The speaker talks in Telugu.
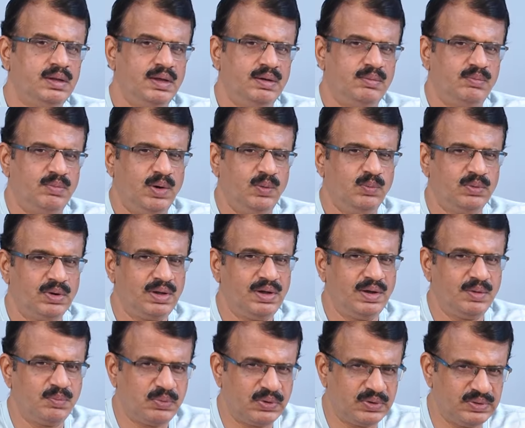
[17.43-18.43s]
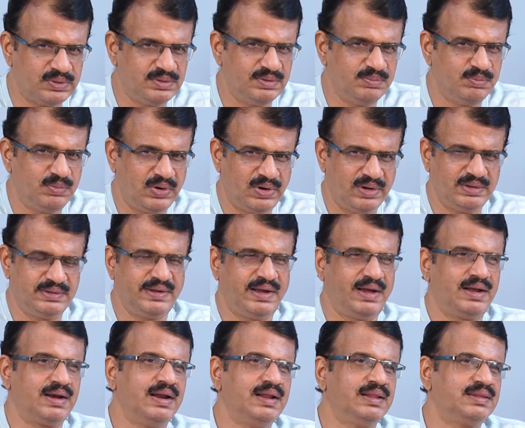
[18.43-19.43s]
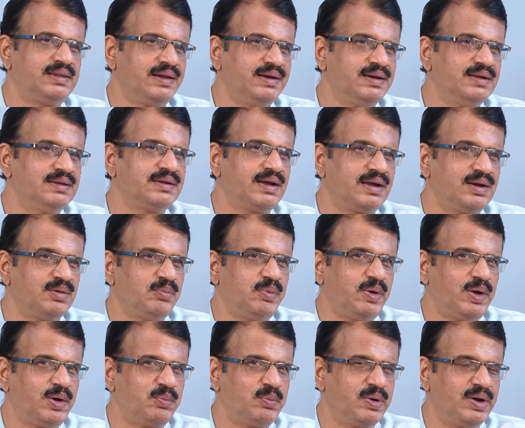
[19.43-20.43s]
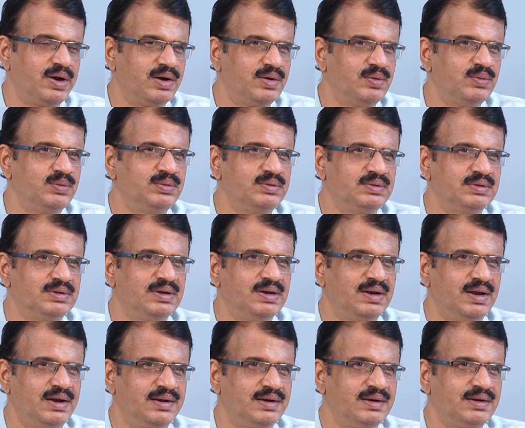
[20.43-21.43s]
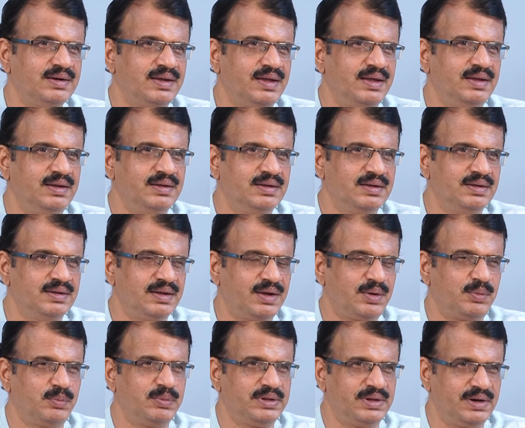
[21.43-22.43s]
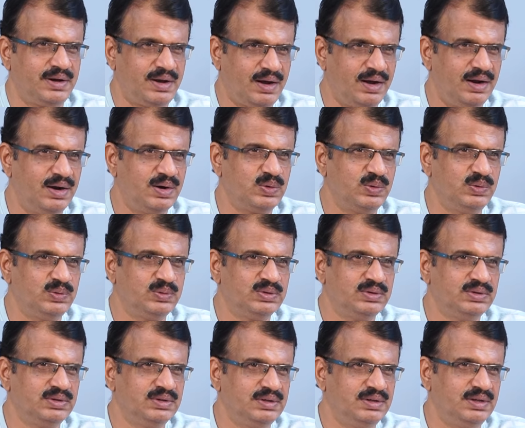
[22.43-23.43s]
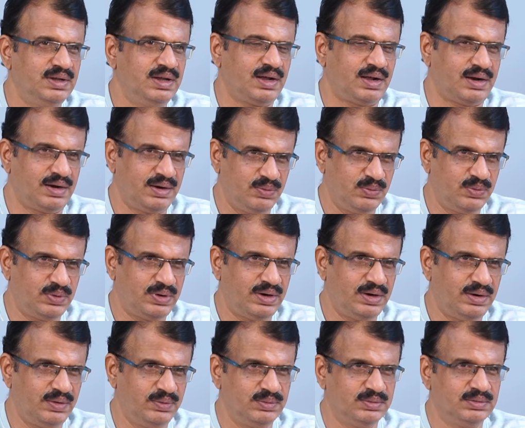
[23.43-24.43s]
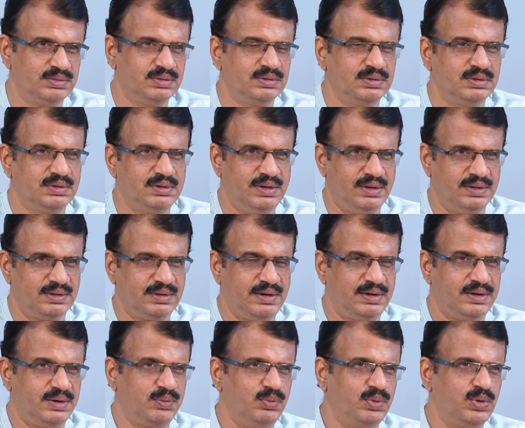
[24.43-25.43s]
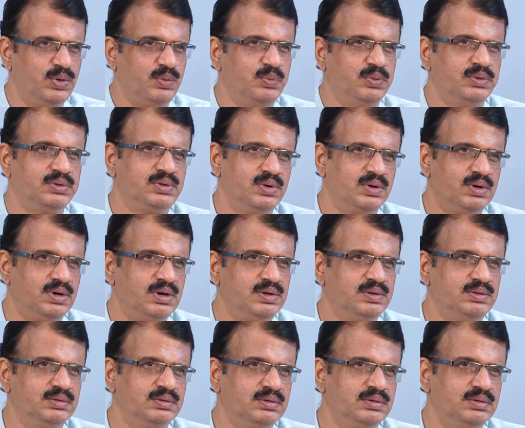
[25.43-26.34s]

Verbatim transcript: ఇక మామూలుగా ఇప్పుడు మన జగన్ వెళ్తేనే జగన్ పారిపోయాడు లండన్కి ఇక మీద రాడు అక్కడే ఉంటాడు ఎందుకంటే ఓడిపోతున్నాడు